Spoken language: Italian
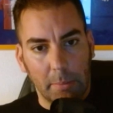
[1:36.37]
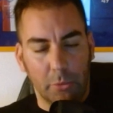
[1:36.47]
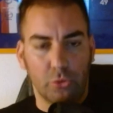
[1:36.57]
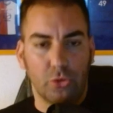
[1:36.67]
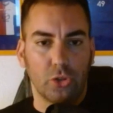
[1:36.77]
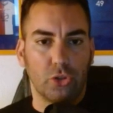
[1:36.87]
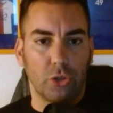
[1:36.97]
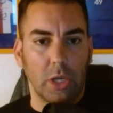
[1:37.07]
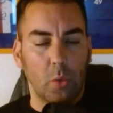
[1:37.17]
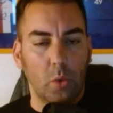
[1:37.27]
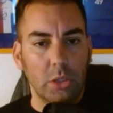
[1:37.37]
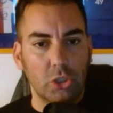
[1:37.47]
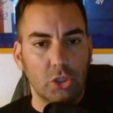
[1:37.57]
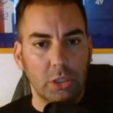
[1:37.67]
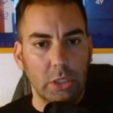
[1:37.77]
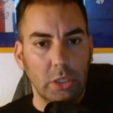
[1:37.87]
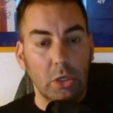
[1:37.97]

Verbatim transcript: piuttosto che il 15 di